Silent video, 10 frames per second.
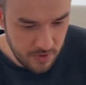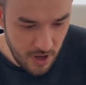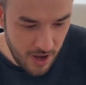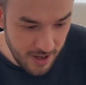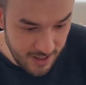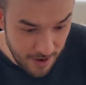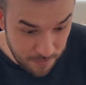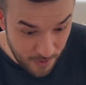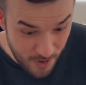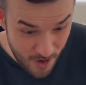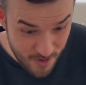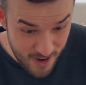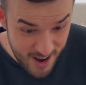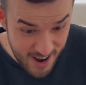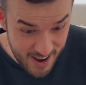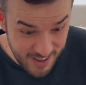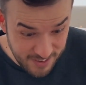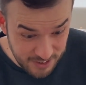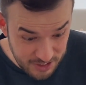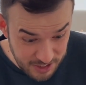Да, для плова, а,
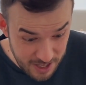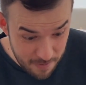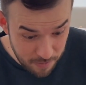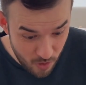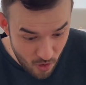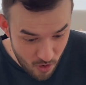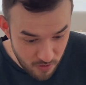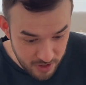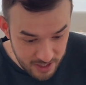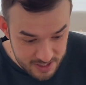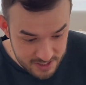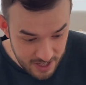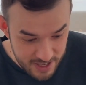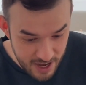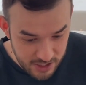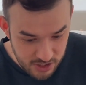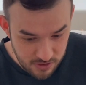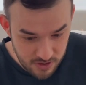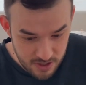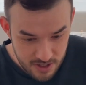это вообще для плова, для настоящего. Не
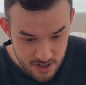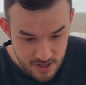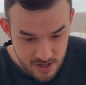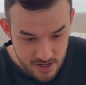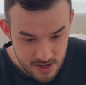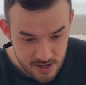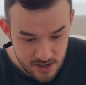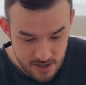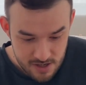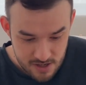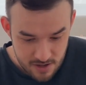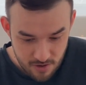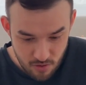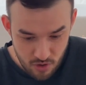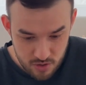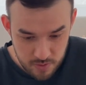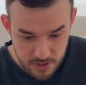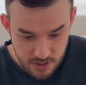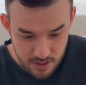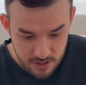кричи, у тебя голос сядет.
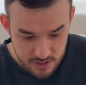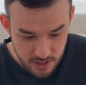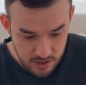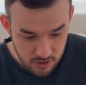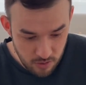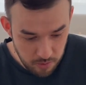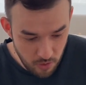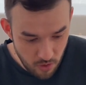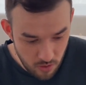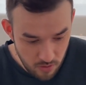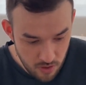Господи, для настоящего плова.